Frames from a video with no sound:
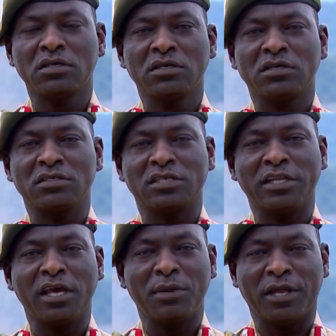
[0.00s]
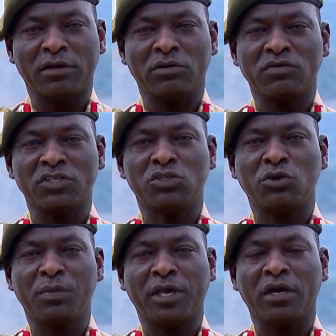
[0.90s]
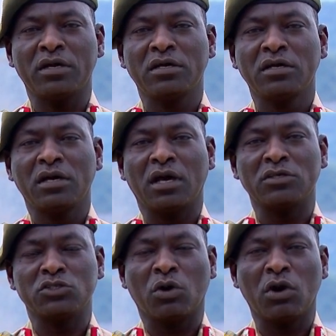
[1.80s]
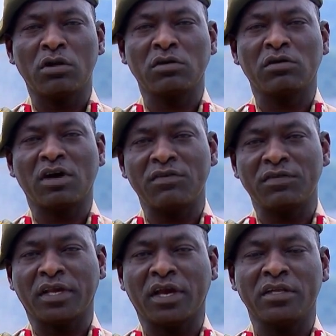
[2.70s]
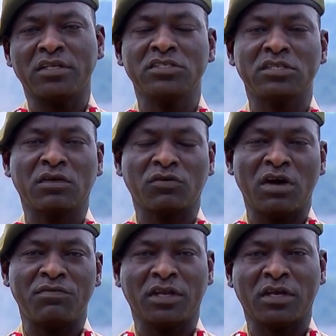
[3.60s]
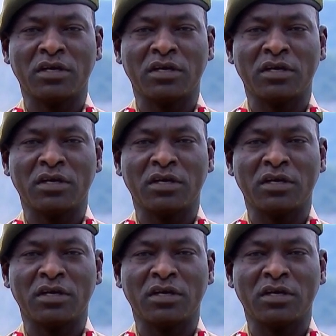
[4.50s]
إن بلاده من ضمن المستفيدين من سد النهضة وأن السد سيلعب